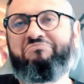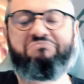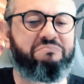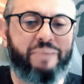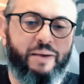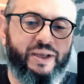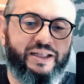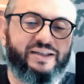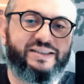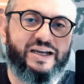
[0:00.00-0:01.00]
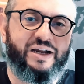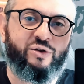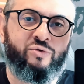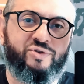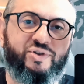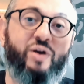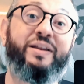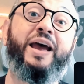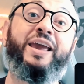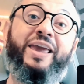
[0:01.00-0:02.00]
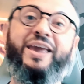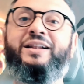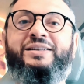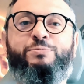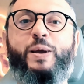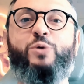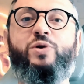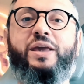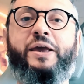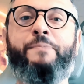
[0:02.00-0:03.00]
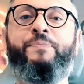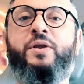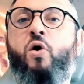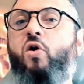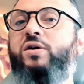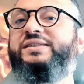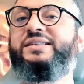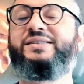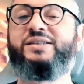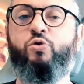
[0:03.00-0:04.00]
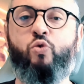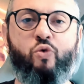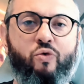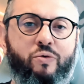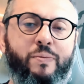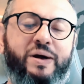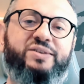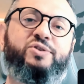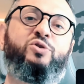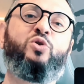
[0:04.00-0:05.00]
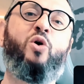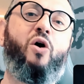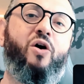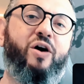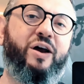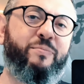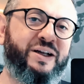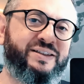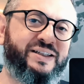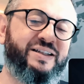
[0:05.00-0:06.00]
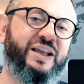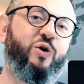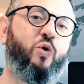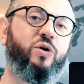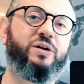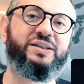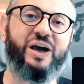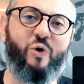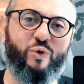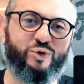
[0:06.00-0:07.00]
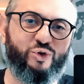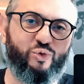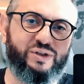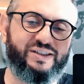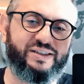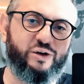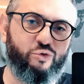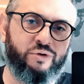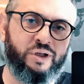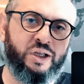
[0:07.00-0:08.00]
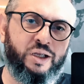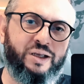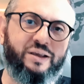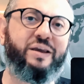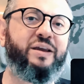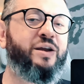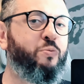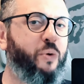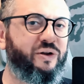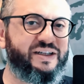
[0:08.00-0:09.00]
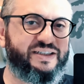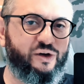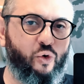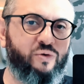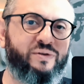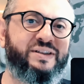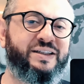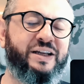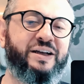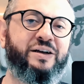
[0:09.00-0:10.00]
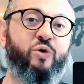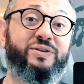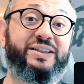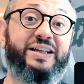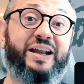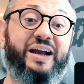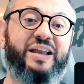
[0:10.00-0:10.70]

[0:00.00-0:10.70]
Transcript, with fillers: Para mim tá certo. Só que daí eles pegam o quê? Ó, oh, existem algumas normas anteriores à Constituição que não podem ser eh, consideradas